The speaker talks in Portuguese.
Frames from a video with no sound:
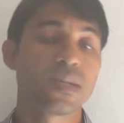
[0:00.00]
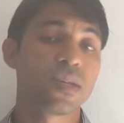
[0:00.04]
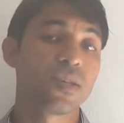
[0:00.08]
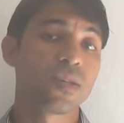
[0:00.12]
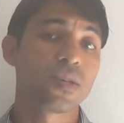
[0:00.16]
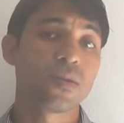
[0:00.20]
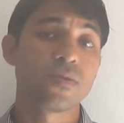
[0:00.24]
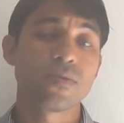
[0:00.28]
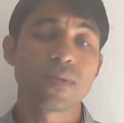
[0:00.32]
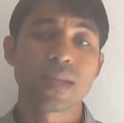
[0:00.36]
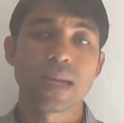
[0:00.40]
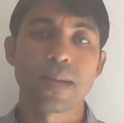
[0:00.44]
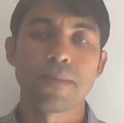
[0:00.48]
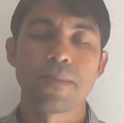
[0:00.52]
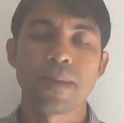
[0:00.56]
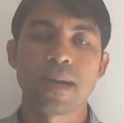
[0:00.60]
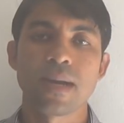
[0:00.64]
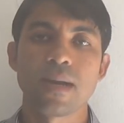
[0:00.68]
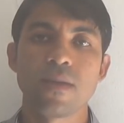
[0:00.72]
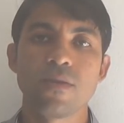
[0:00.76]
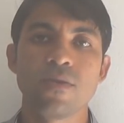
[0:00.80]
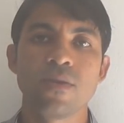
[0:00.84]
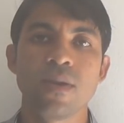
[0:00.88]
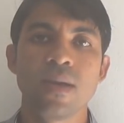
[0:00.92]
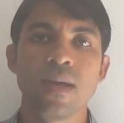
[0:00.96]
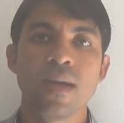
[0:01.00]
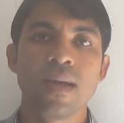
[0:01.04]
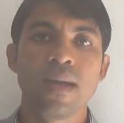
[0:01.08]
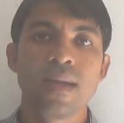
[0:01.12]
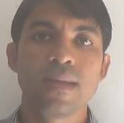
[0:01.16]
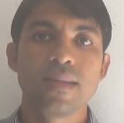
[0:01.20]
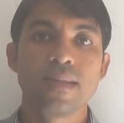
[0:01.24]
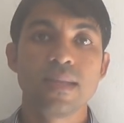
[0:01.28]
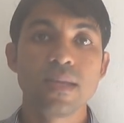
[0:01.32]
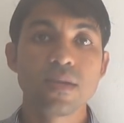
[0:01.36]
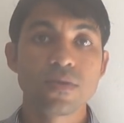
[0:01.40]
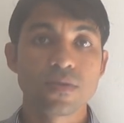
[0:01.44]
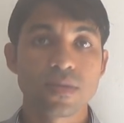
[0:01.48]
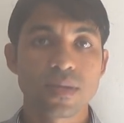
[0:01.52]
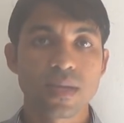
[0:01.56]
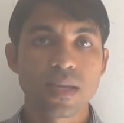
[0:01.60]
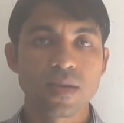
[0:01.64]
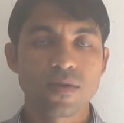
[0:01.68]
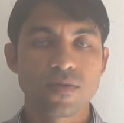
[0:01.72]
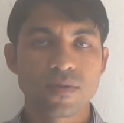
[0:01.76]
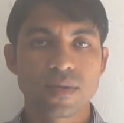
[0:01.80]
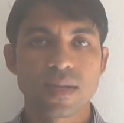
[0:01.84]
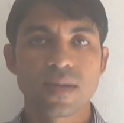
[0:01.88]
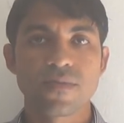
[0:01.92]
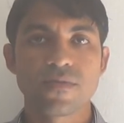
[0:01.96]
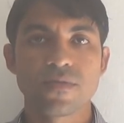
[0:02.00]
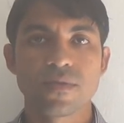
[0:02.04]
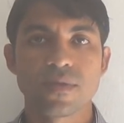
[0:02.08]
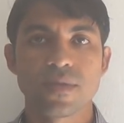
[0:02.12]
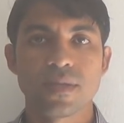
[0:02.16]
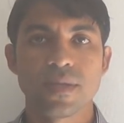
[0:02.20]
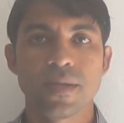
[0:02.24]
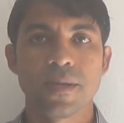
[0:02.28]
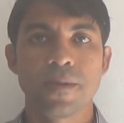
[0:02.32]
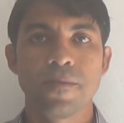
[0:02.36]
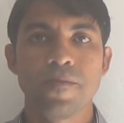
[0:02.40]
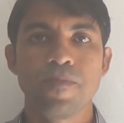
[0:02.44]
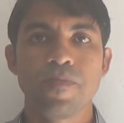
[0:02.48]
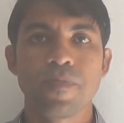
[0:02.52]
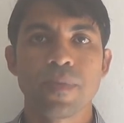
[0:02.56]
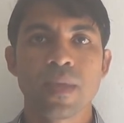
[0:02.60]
seja no trabalho, Deus quer usar você.